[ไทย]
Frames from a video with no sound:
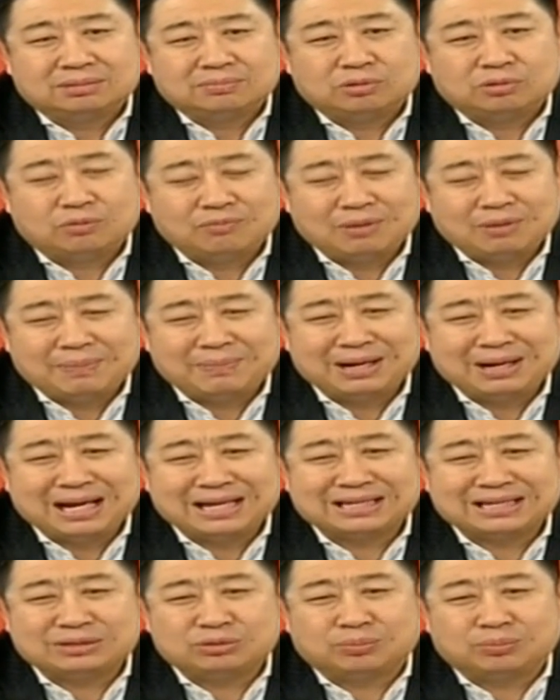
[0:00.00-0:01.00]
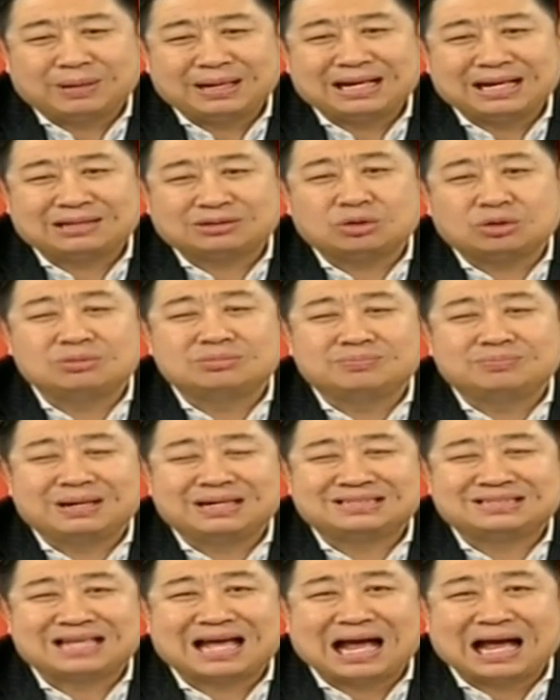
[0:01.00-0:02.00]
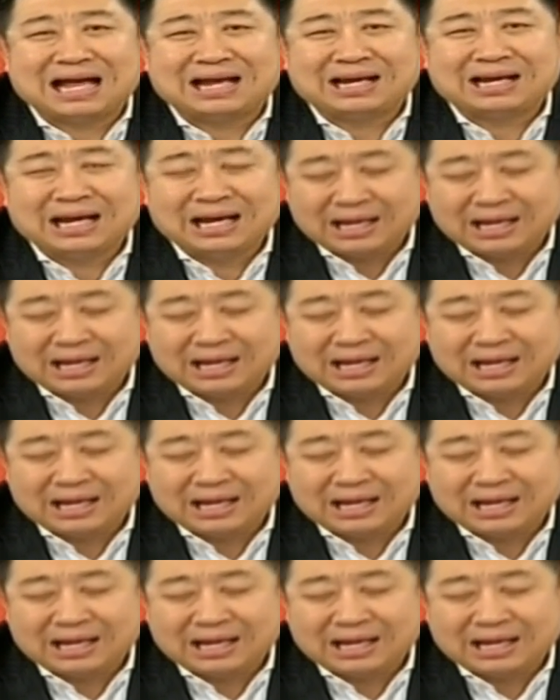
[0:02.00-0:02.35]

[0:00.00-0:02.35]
ผมว่ามันน่าจะอยู่ภายในต้นเมษานะ